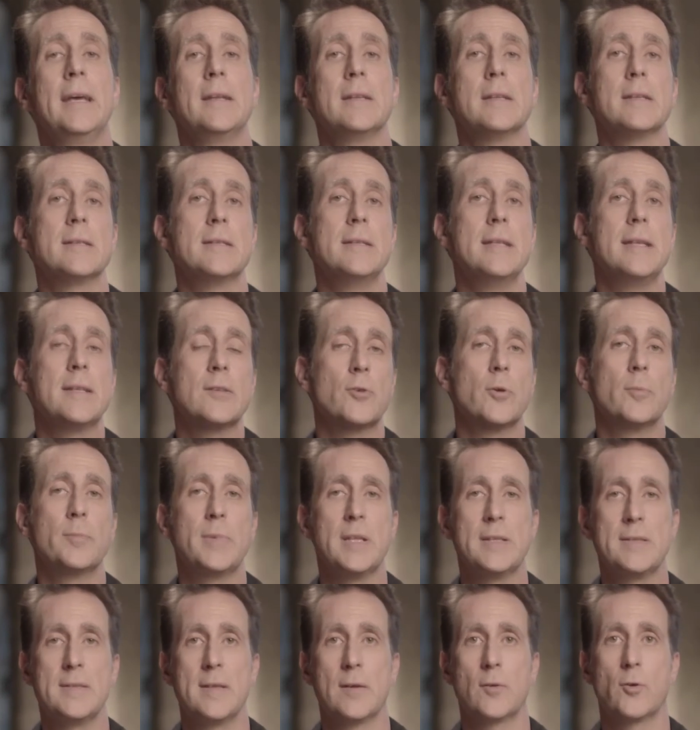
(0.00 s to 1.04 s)
Das Licht kommt
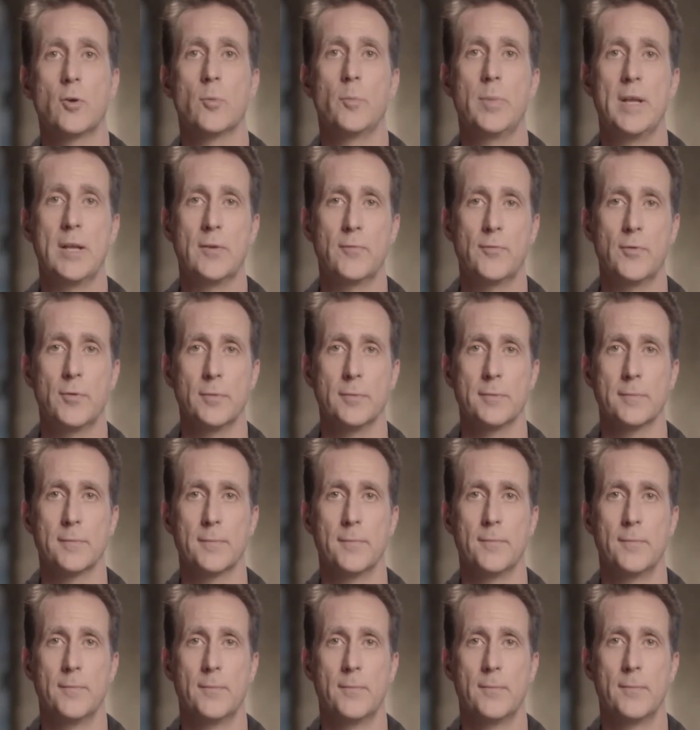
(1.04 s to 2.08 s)
jetzt hier komplett von unten.